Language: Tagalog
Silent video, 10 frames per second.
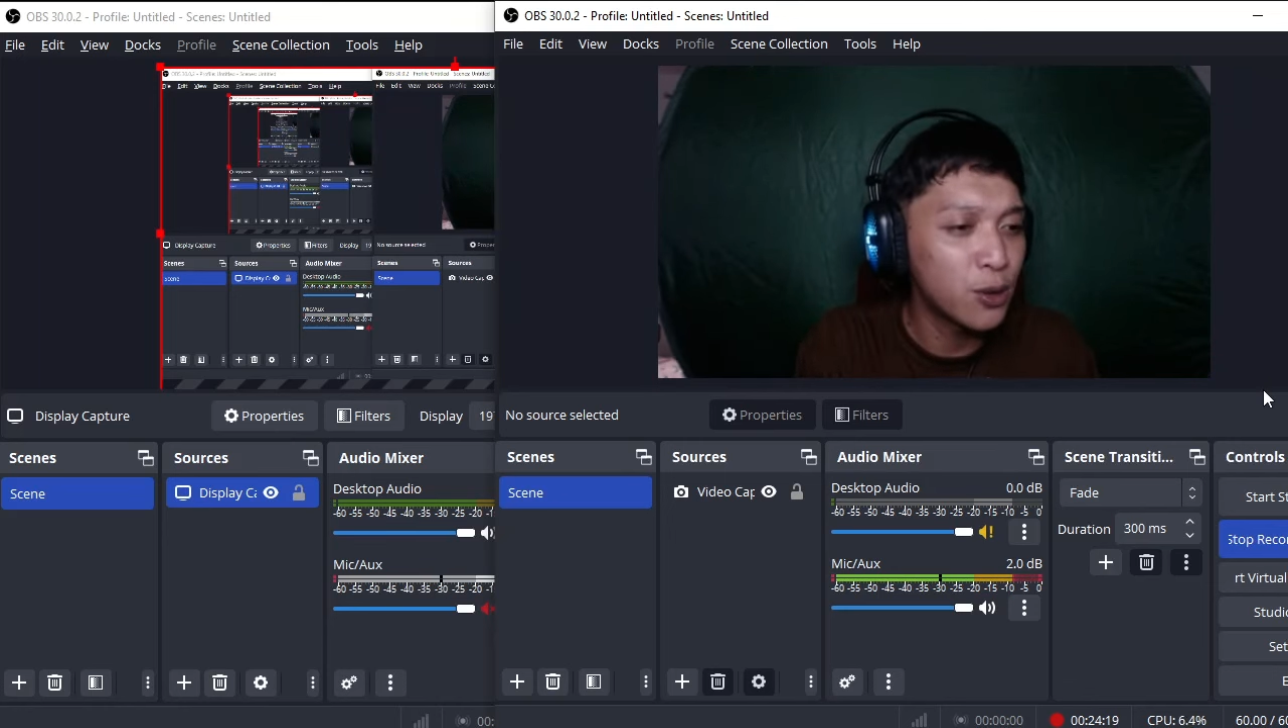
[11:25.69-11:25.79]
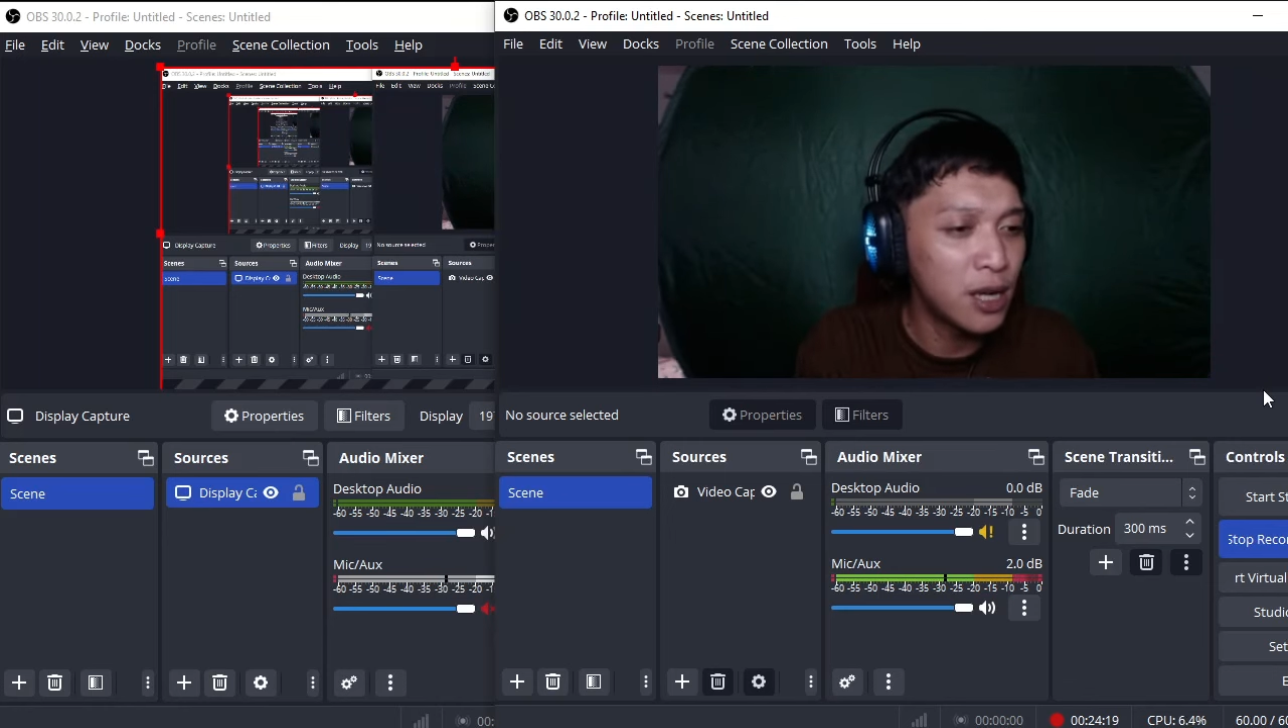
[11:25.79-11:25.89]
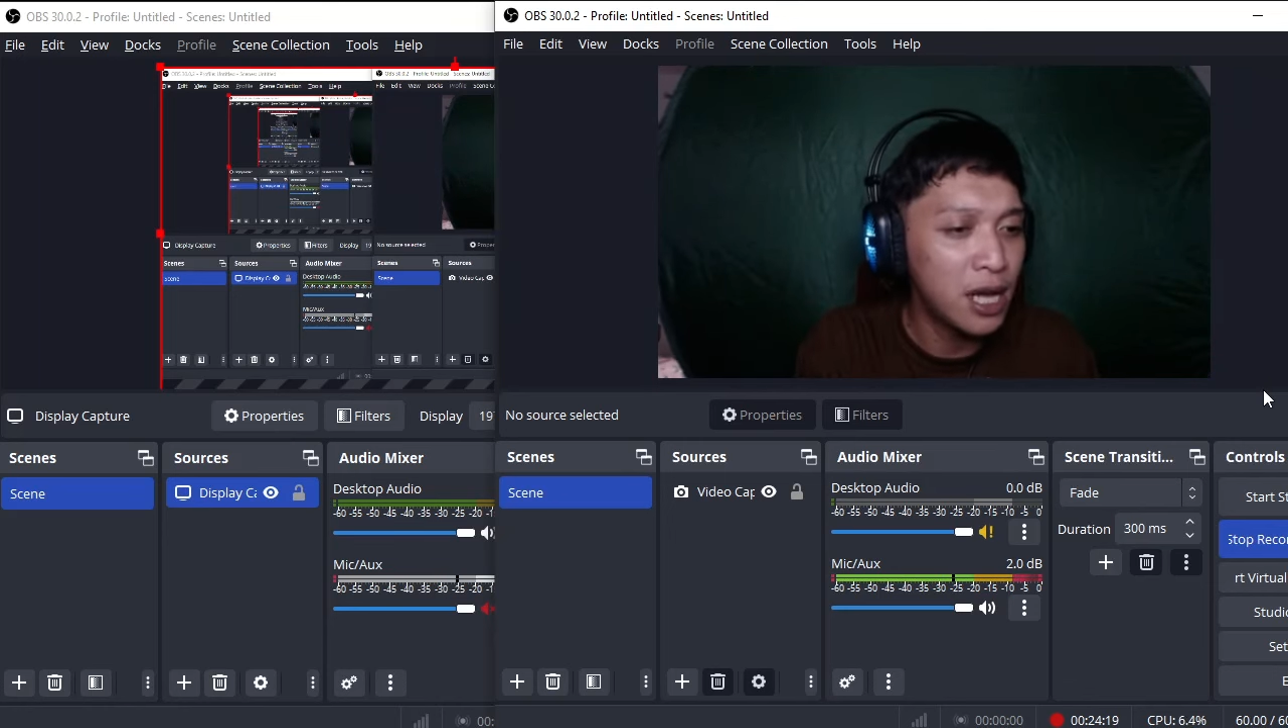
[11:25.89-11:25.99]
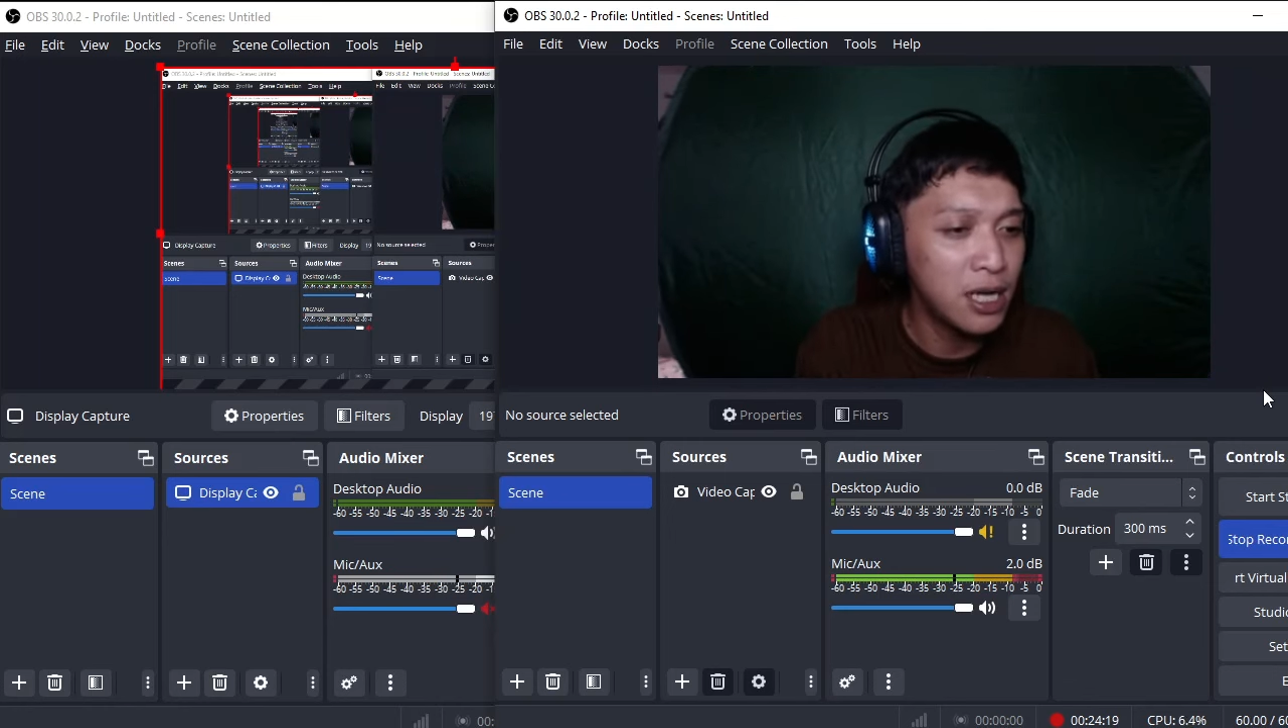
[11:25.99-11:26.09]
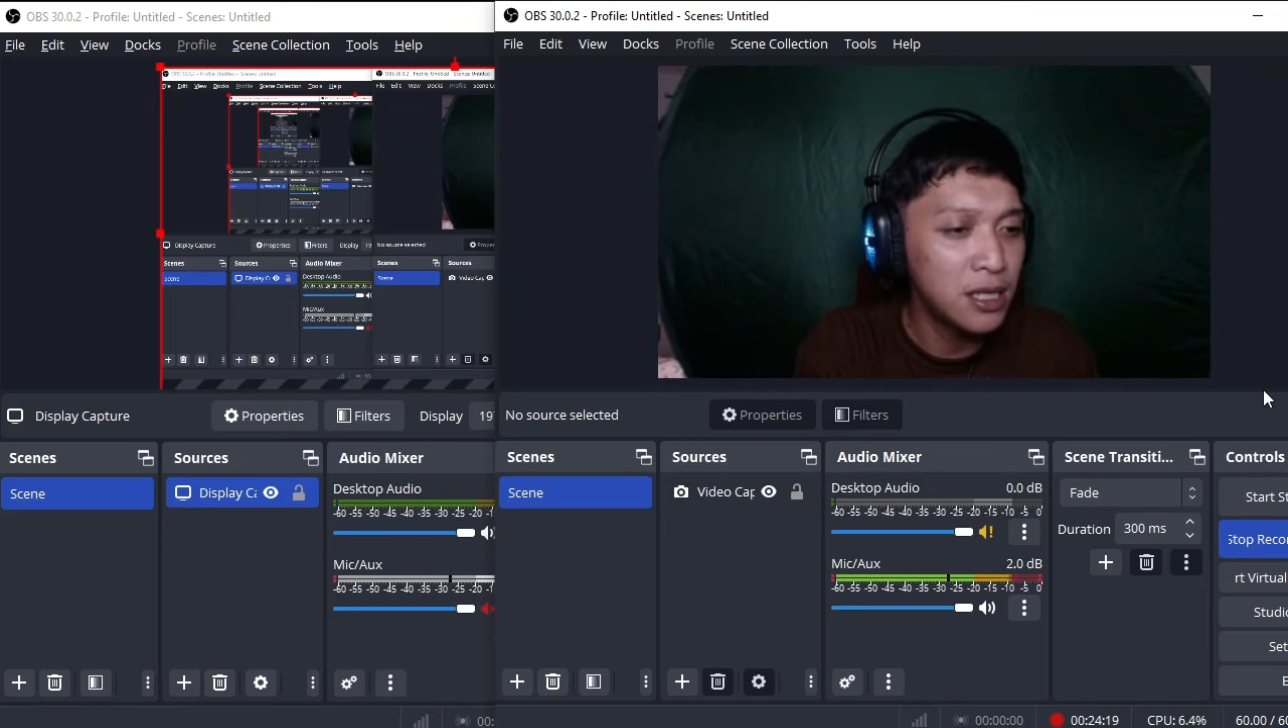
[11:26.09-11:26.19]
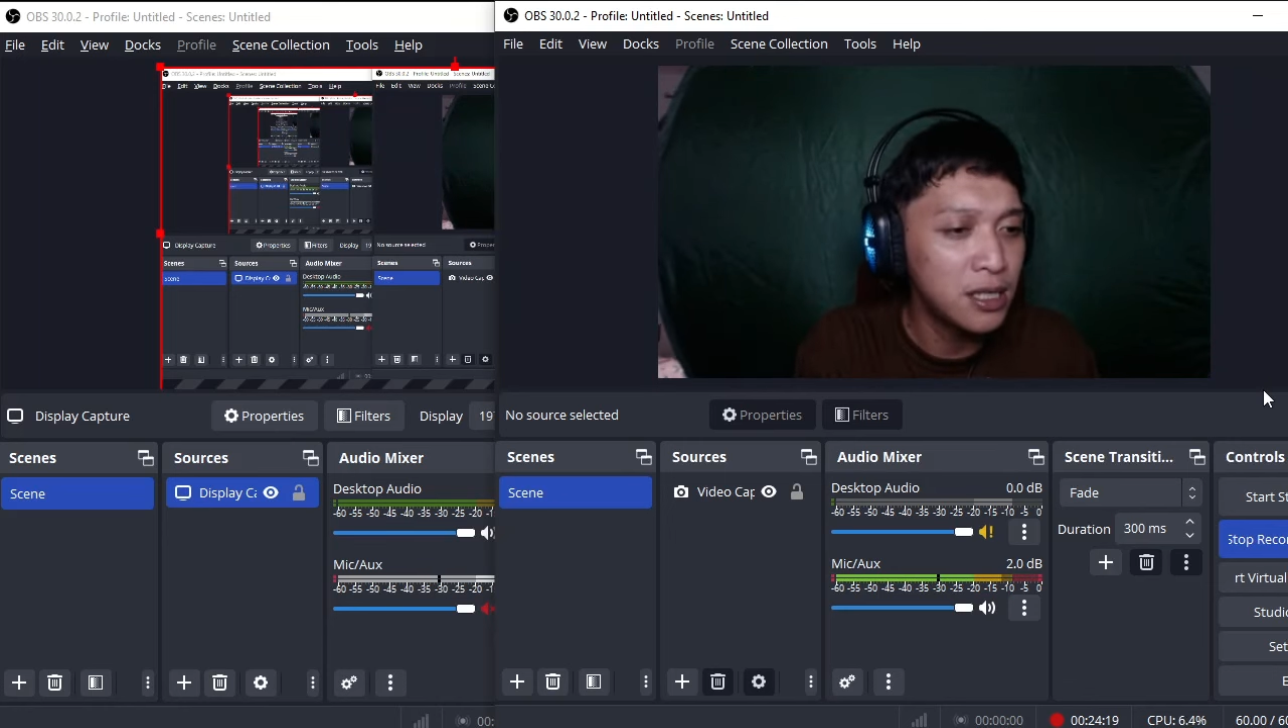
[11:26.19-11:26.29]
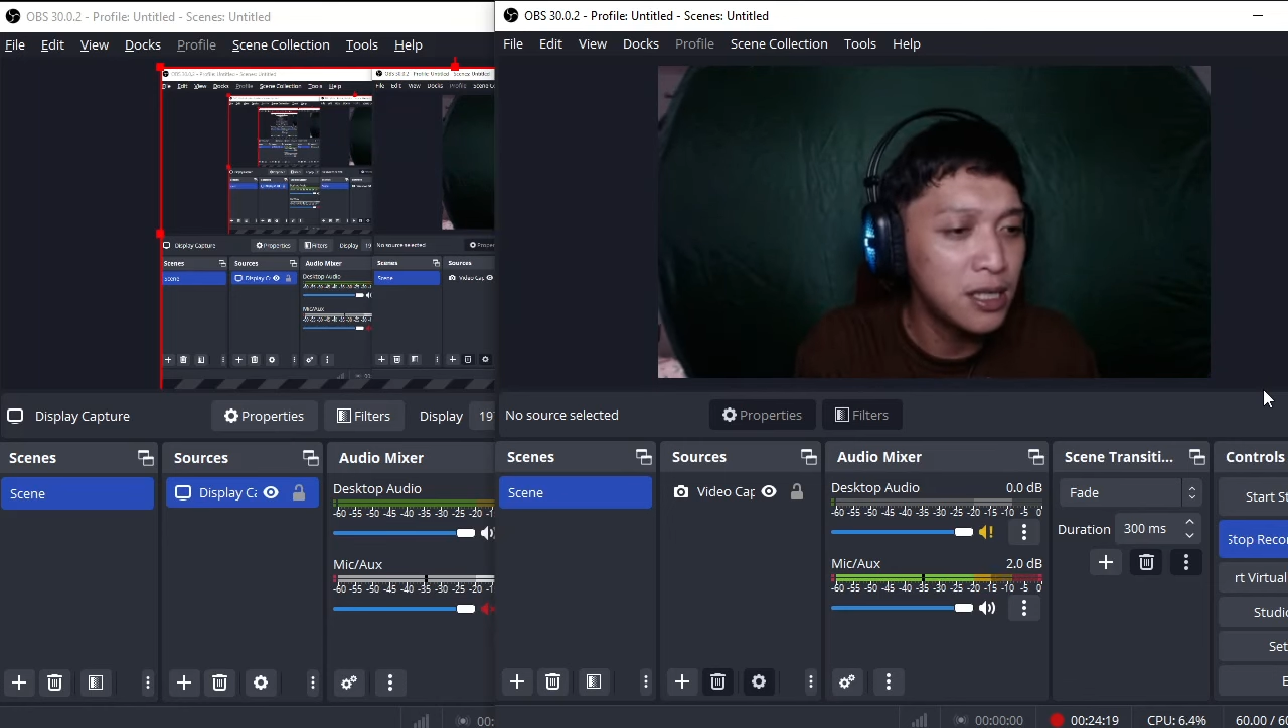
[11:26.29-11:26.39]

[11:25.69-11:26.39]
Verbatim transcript: lang.